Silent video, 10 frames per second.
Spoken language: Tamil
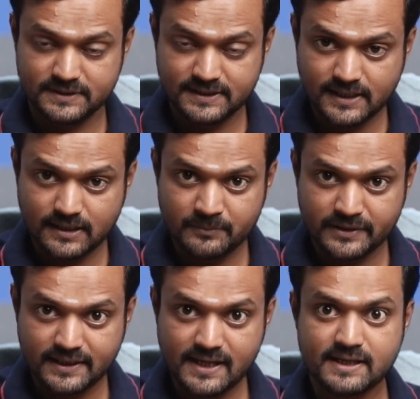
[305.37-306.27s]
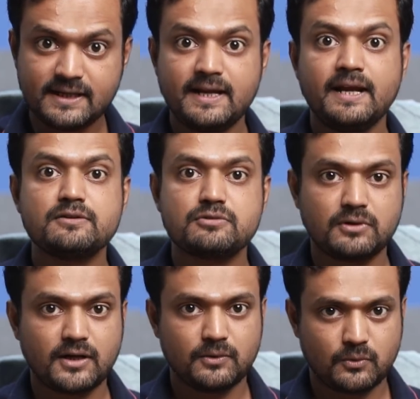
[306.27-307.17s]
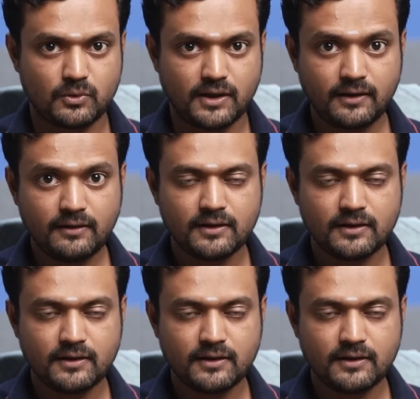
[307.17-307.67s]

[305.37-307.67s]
தீய கர்மங்களே இல்லைன்னு சொன்னாலும் கூட